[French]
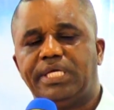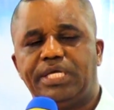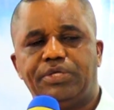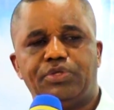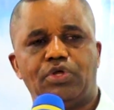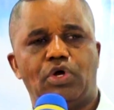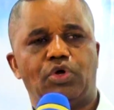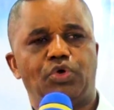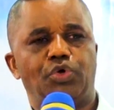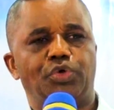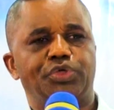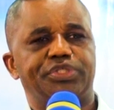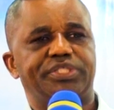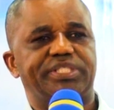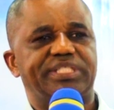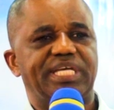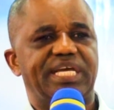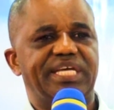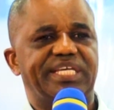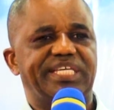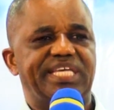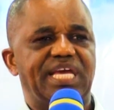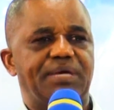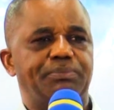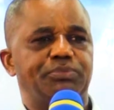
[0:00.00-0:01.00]
Et dans le
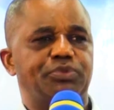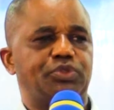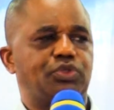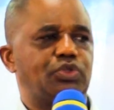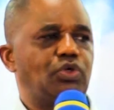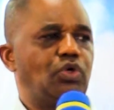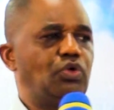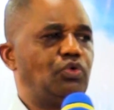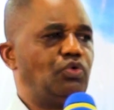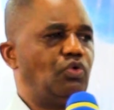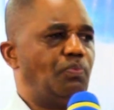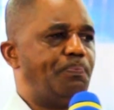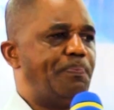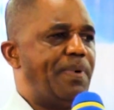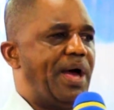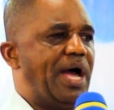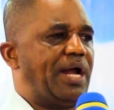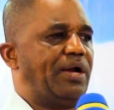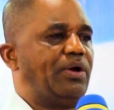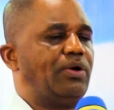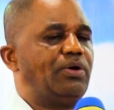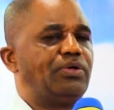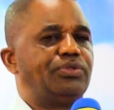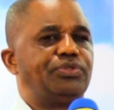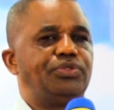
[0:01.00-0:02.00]
cinquième saut, nous
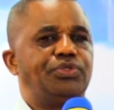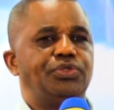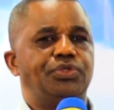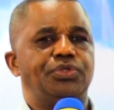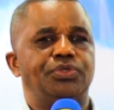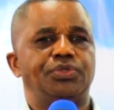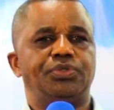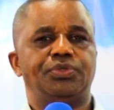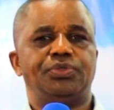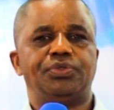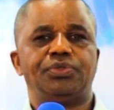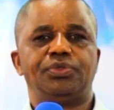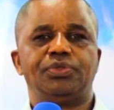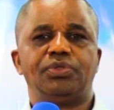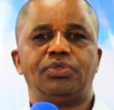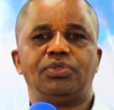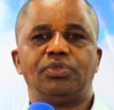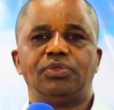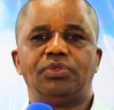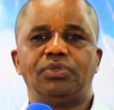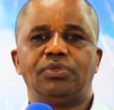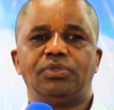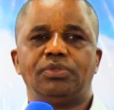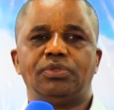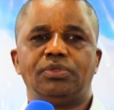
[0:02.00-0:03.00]
parlons de,
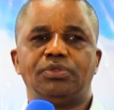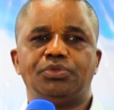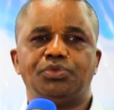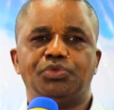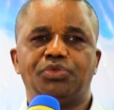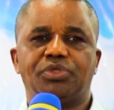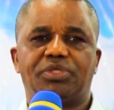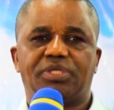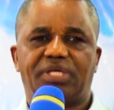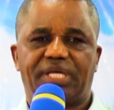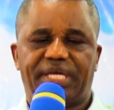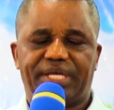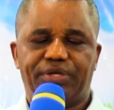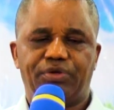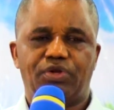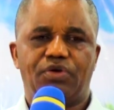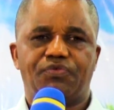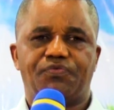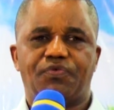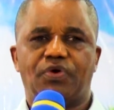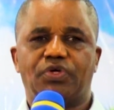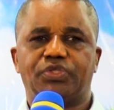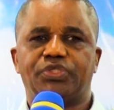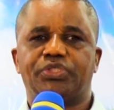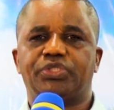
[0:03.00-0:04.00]
du cri de
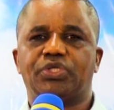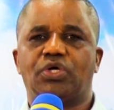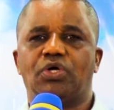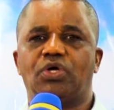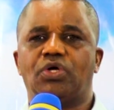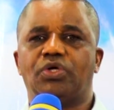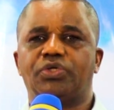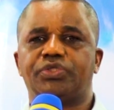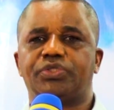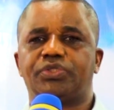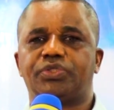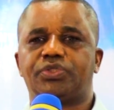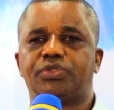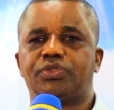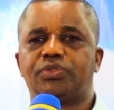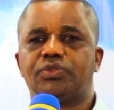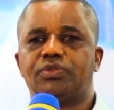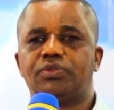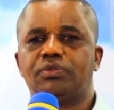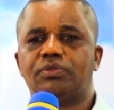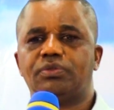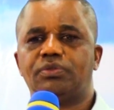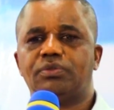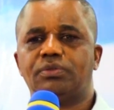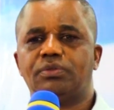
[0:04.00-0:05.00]

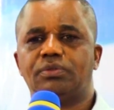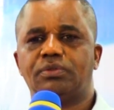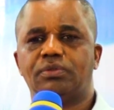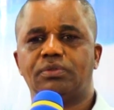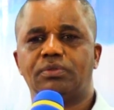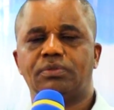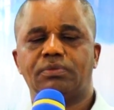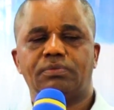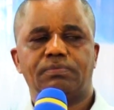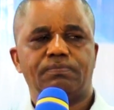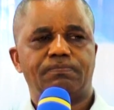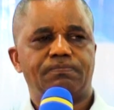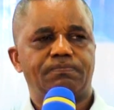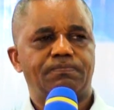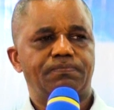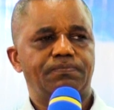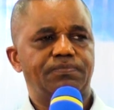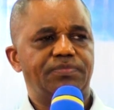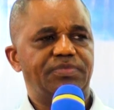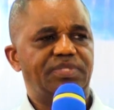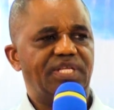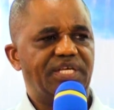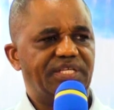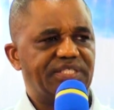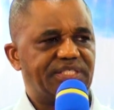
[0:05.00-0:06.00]
vengeance
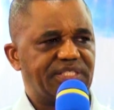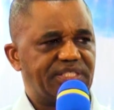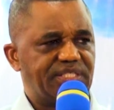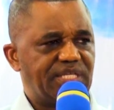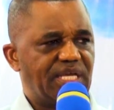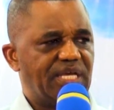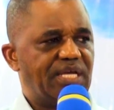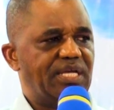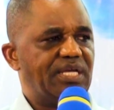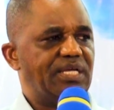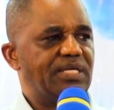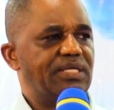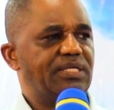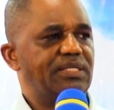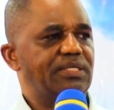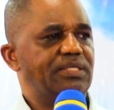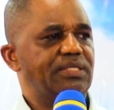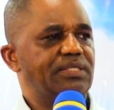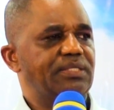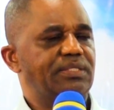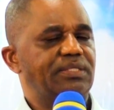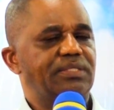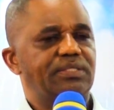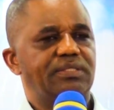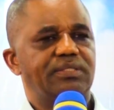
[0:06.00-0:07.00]
des saints,
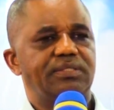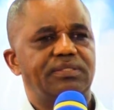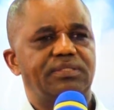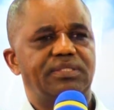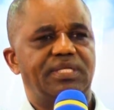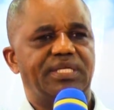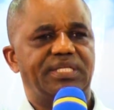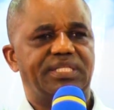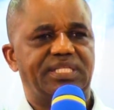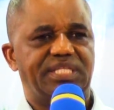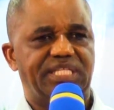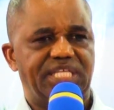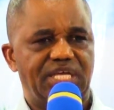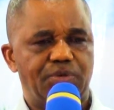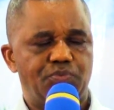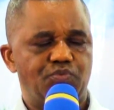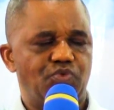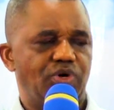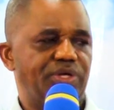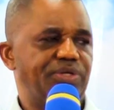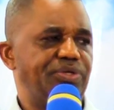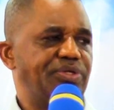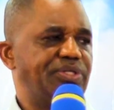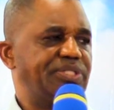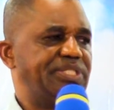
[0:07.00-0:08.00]
des
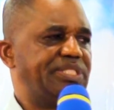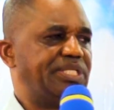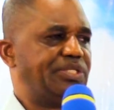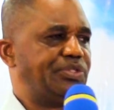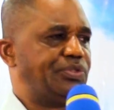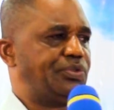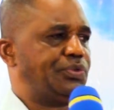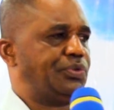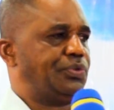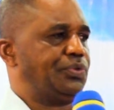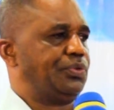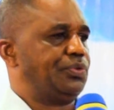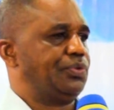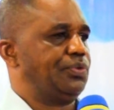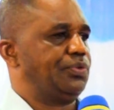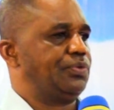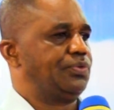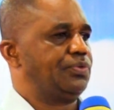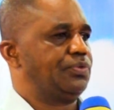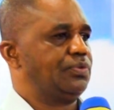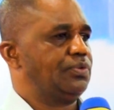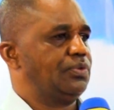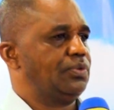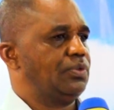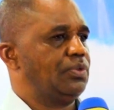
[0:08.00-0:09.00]
témoins de Jésus.
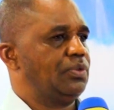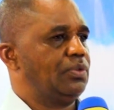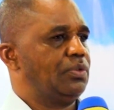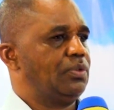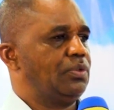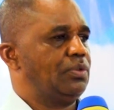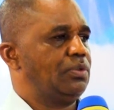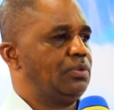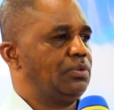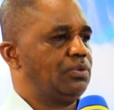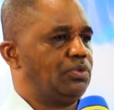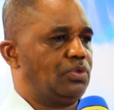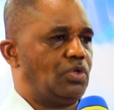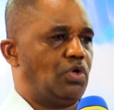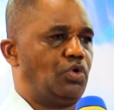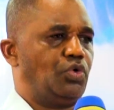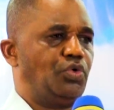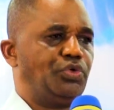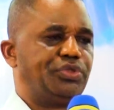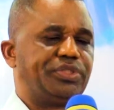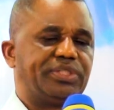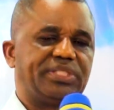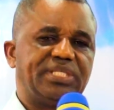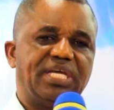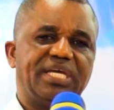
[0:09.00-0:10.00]
Dans
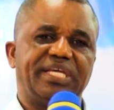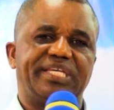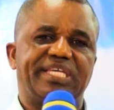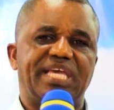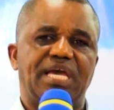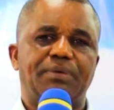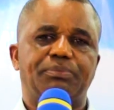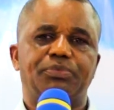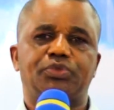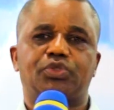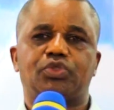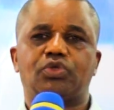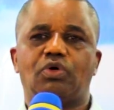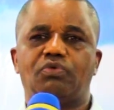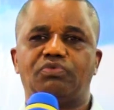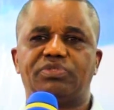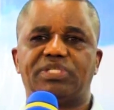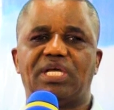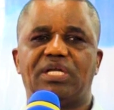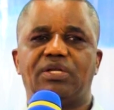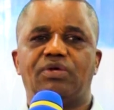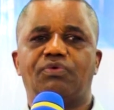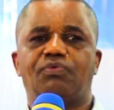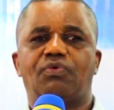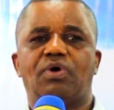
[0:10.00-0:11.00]
le cinquième saut,
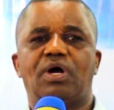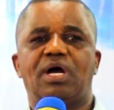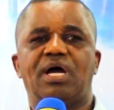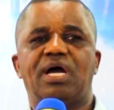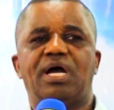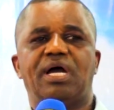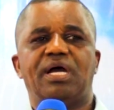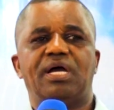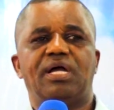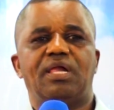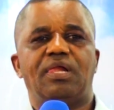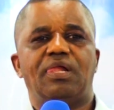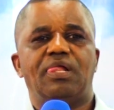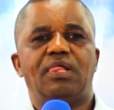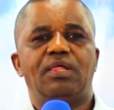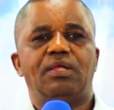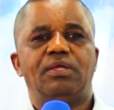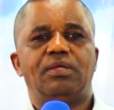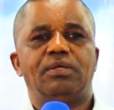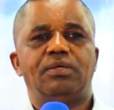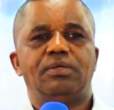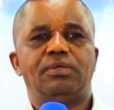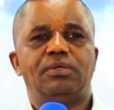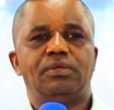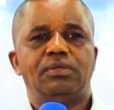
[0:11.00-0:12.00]
vous allez voir
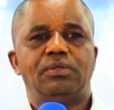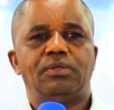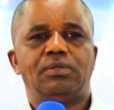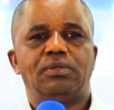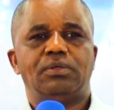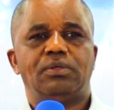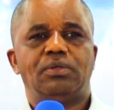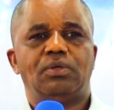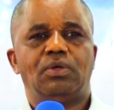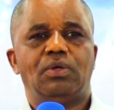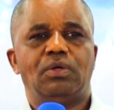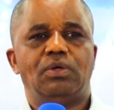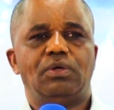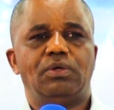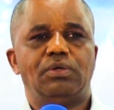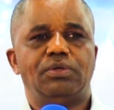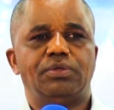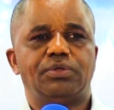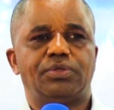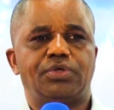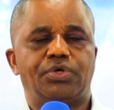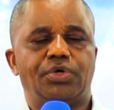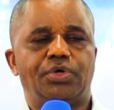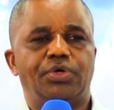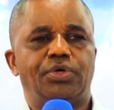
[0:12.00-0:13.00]

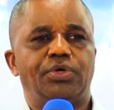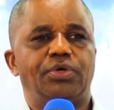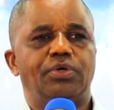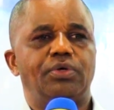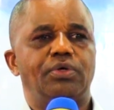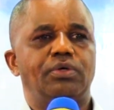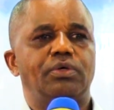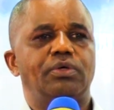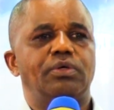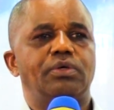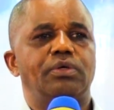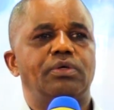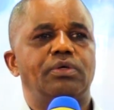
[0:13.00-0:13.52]
que